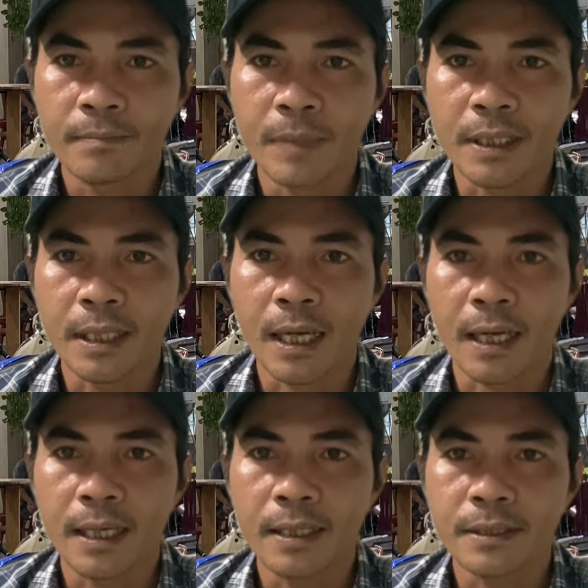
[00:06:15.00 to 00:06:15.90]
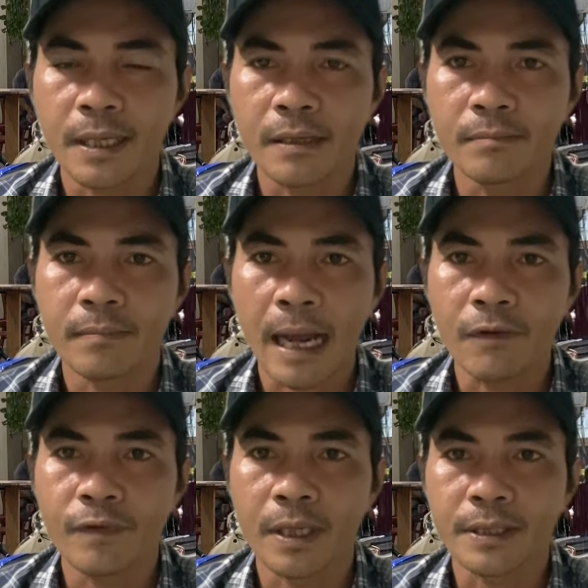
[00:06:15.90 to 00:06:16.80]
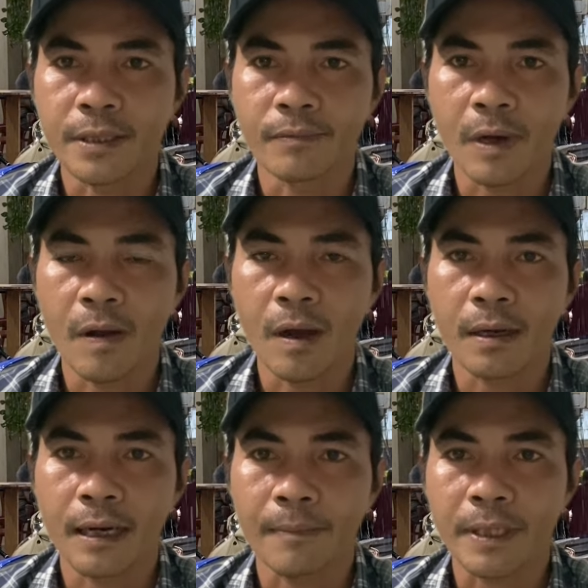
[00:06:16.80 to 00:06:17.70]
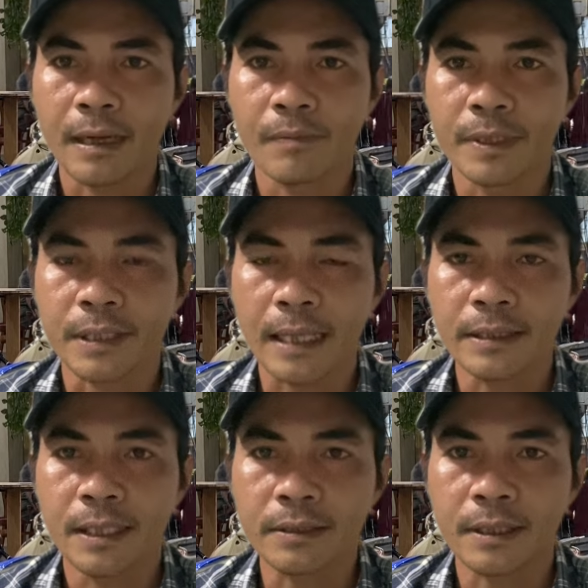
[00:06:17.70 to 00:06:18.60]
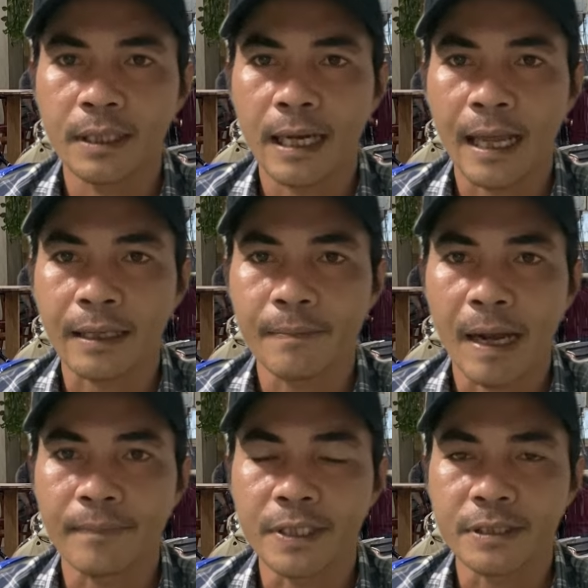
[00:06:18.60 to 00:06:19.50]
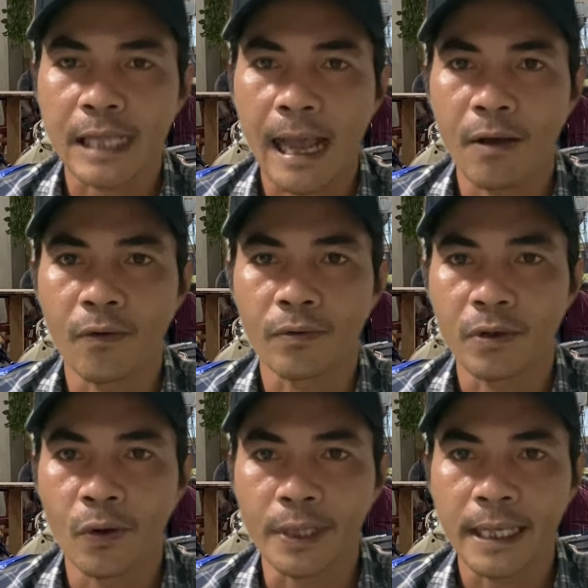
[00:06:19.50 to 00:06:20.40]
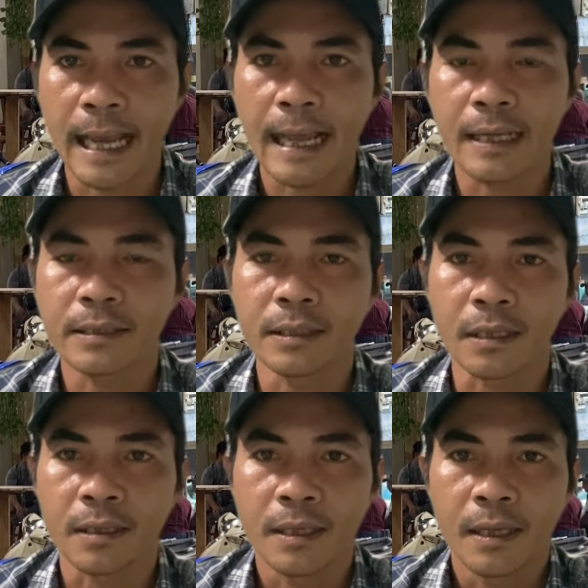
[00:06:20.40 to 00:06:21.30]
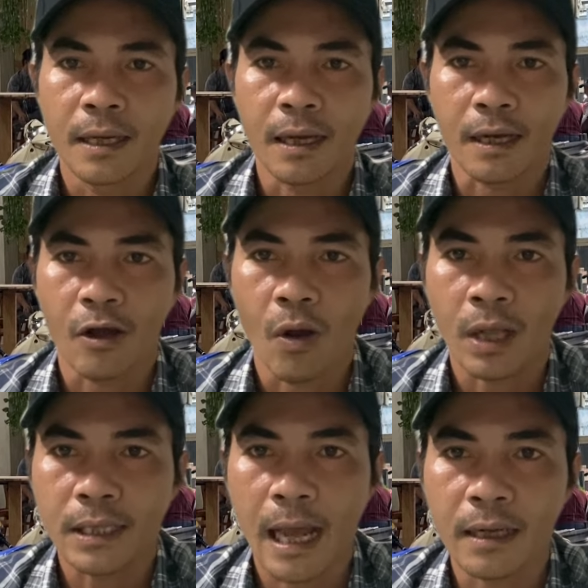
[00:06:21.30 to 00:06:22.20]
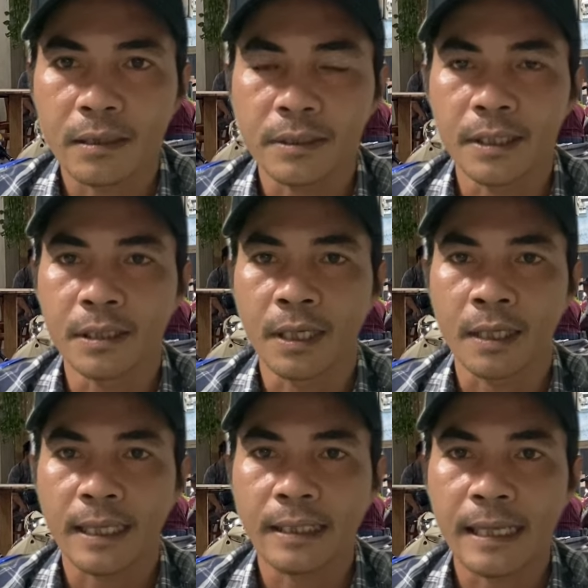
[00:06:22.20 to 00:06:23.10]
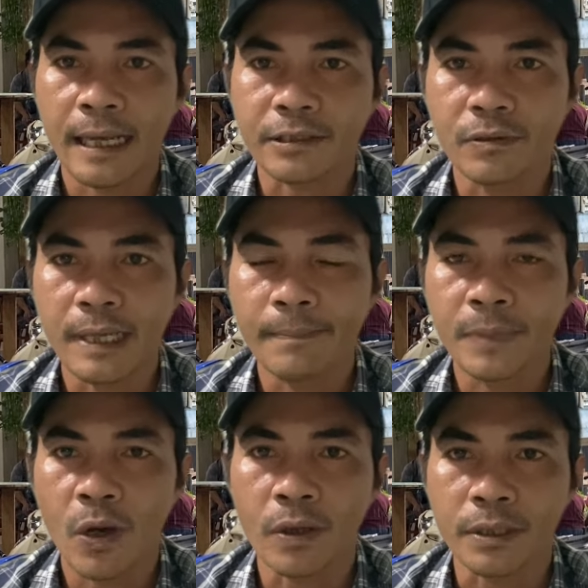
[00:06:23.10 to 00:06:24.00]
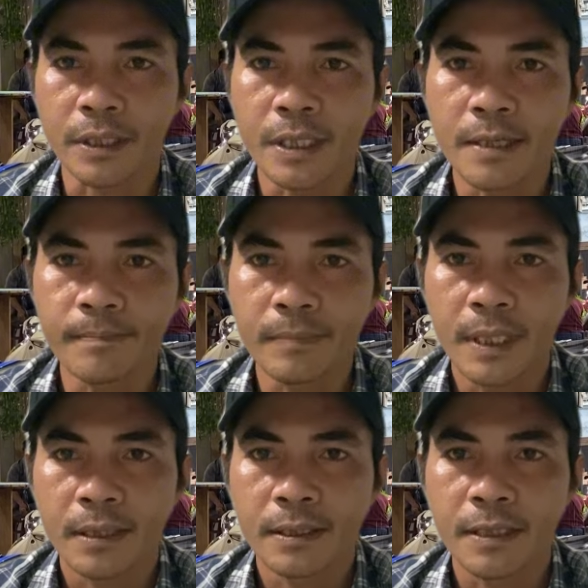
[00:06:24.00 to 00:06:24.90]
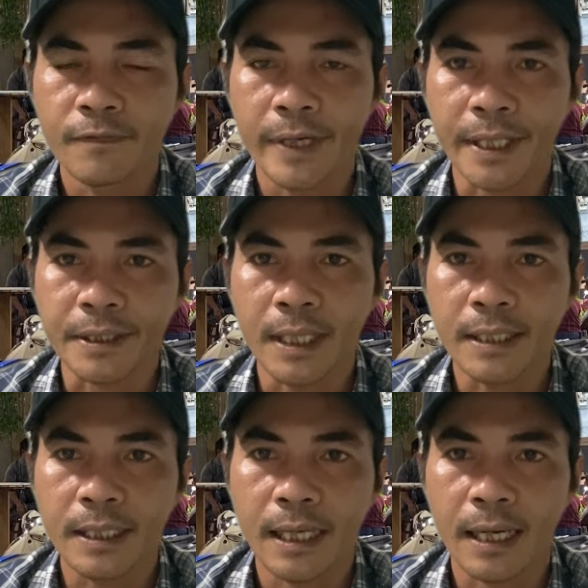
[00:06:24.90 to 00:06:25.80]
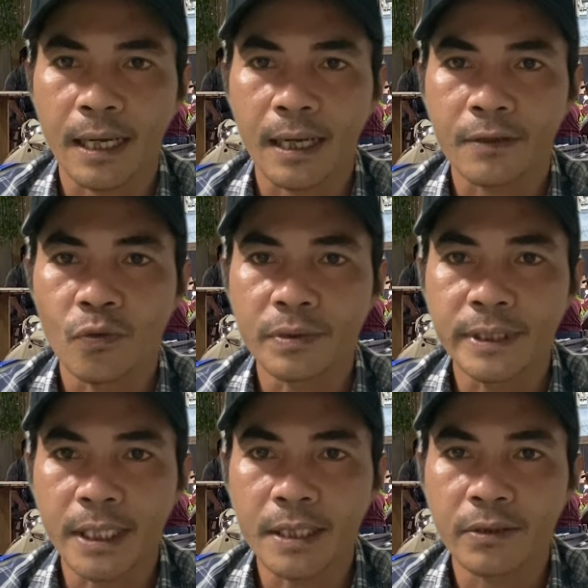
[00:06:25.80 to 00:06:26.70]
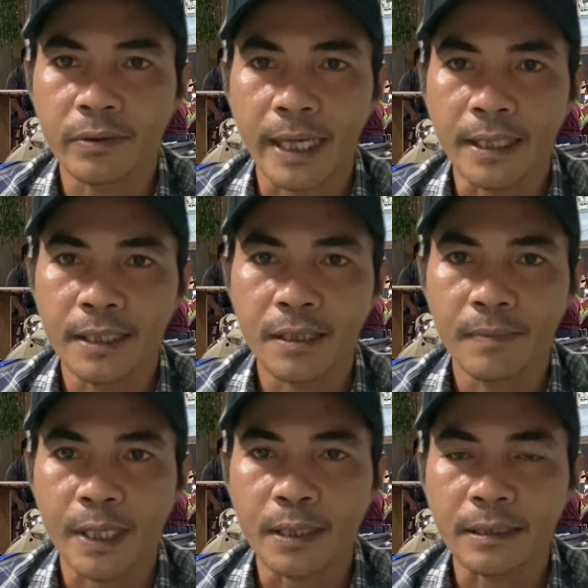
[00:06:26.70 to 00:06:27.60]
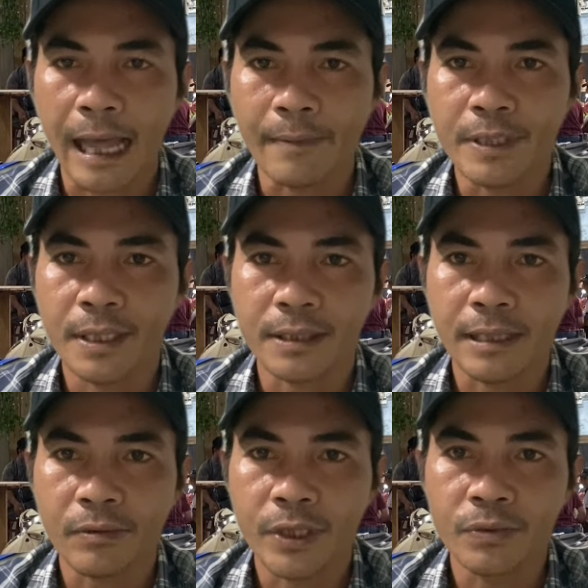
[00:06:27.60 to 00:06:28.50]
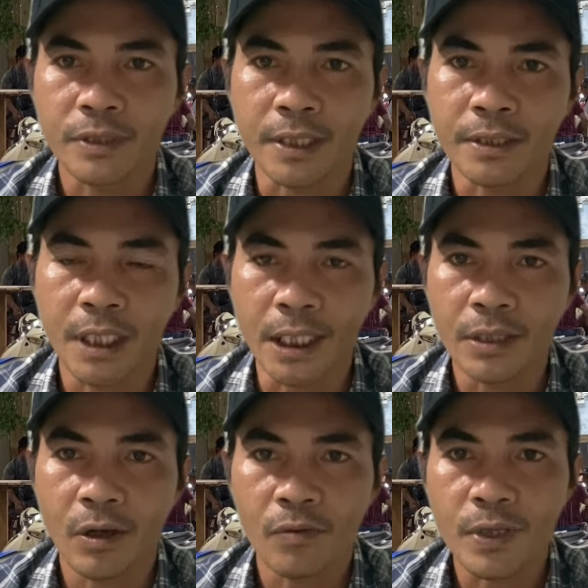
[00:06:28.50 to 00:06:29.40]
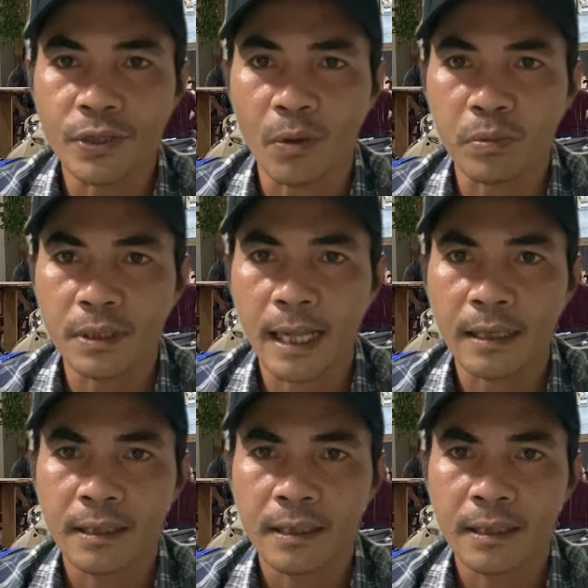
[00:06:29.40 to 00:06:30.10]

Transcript: mình à, lên tiếng bảo vợ chị Hồng Loan là bắt đầu mình thách thức là cái bà mì xào đồi cá gượt à, khó thăng từ à, căn nhà số 5 đồng thì điếm đi về tới à, Củ Chi đồ này kia mà hiện tại bây giờ sao kêu chị chị rồi không biết nhục nữa ta